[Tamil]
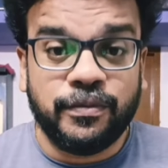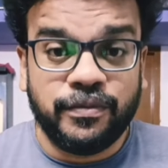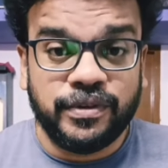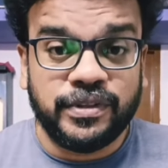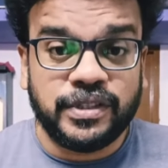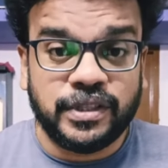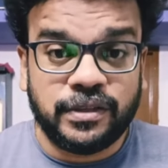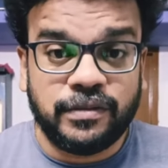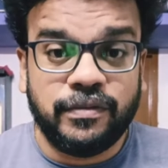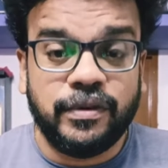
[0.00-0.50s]

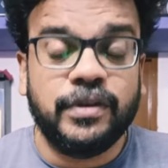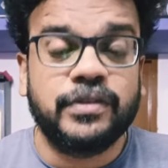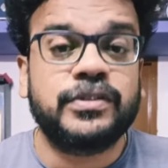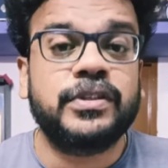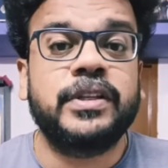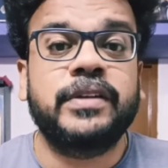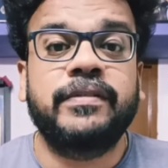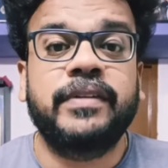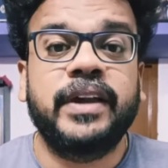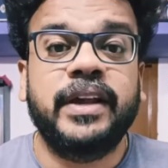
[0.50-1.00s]
விஜித் வியூஸ்
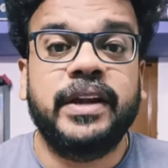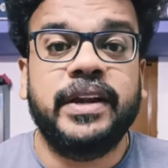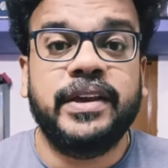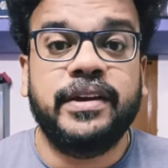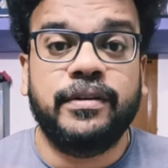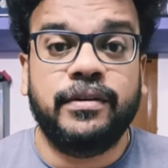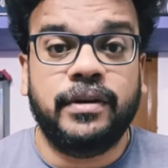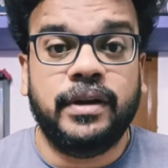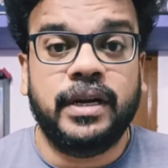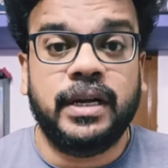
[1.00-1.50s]
அந்த
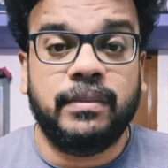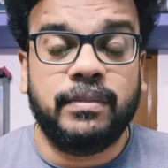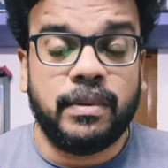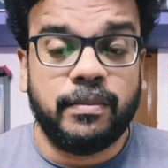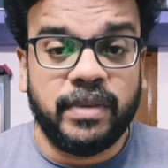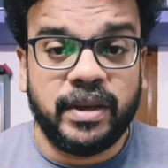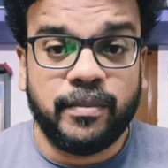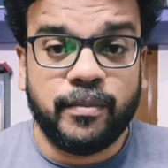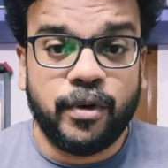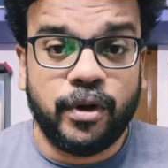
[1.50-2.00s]
வீடியோவில் நம்ம
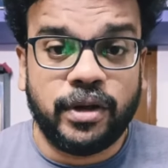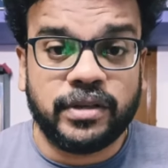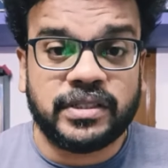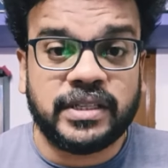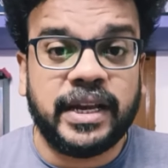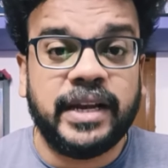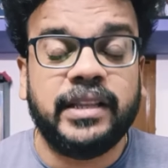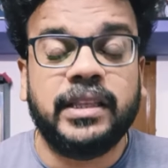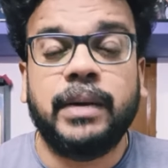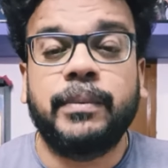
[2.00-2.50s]
பிக் பாஸ்
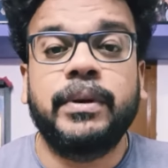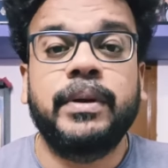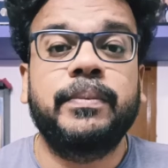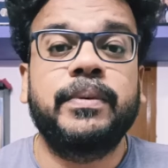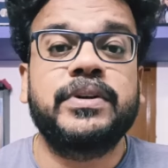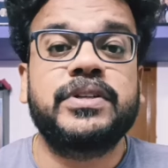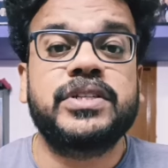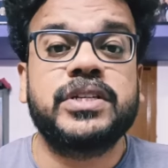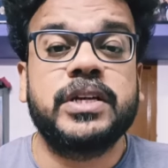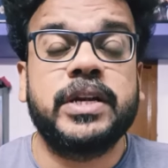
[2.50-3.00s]
எயிட் தமிழ்
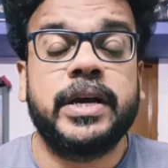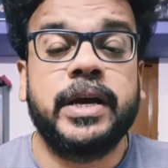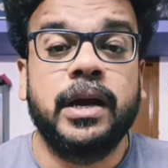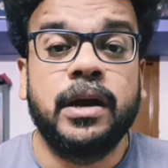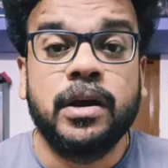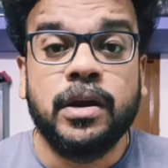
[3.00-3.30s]
பற்றின